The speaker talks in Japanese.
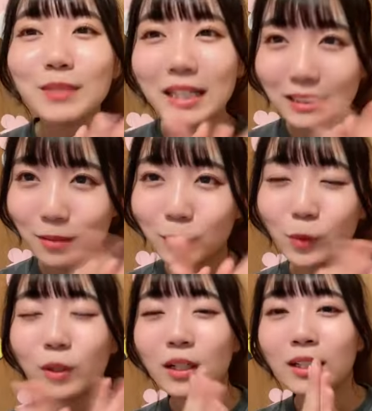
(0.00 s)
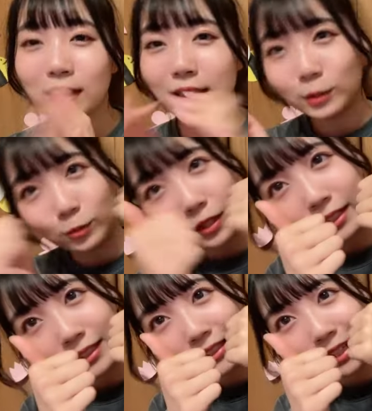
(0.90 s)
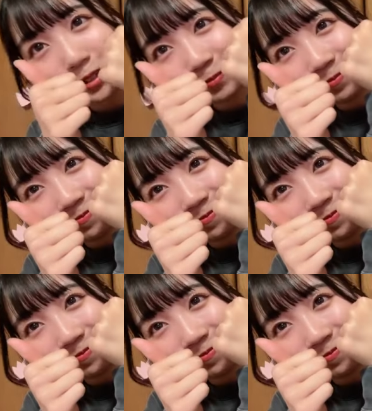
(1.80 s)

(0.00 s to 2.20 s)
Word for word: 惜しい皆さんもナイストライでした。